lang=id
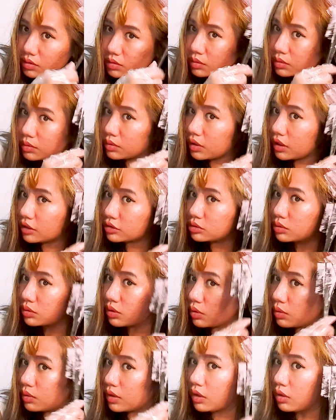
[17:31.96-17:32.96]
uh langsung
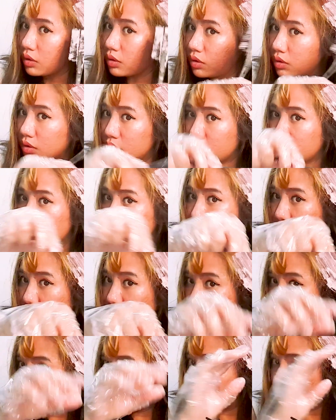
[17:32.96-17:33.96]
keluar loh
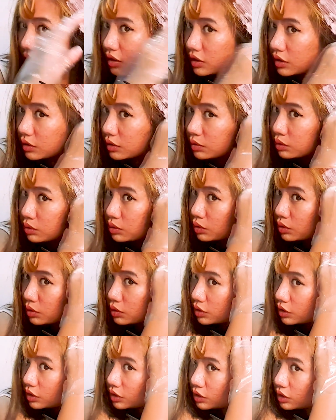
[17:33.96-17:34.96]
untuk
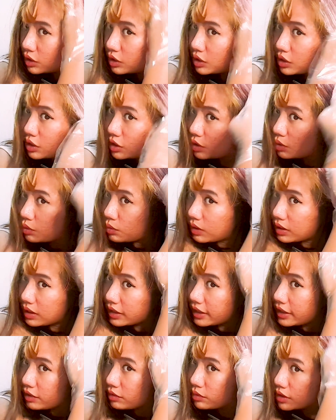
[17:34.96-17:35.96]

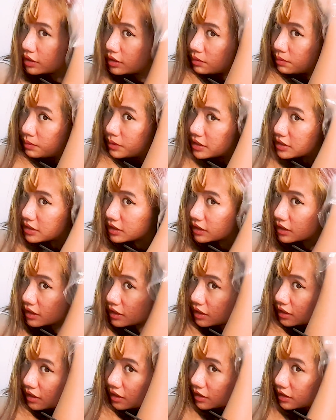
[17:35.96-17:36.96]
warna yang udah di bleaching nih
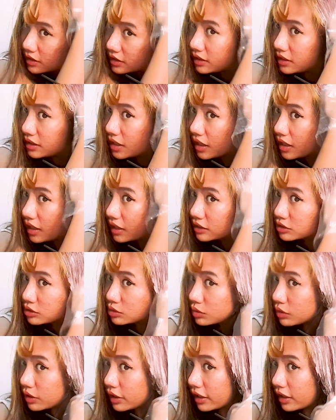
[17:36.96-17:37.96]
dia
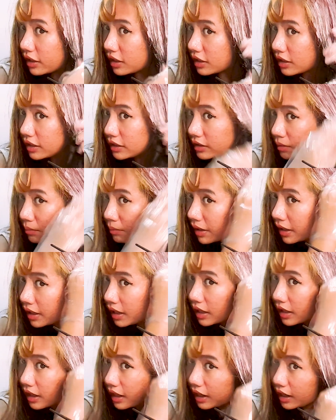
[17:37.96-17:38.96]
langsung kayak lihat deh
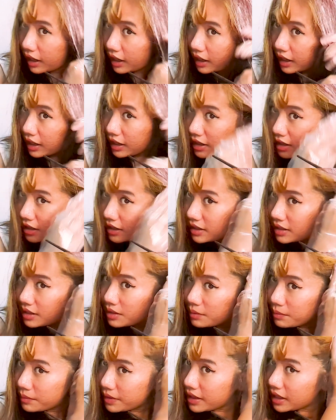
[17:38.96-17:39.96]
merah
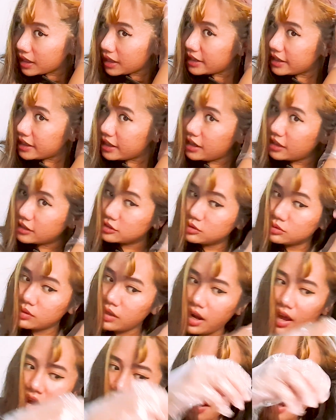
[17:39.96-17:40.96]
merahnya langsung
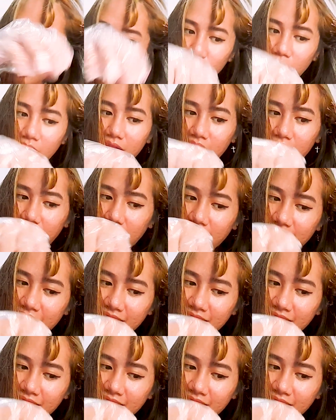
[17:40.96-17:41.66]
galak keluar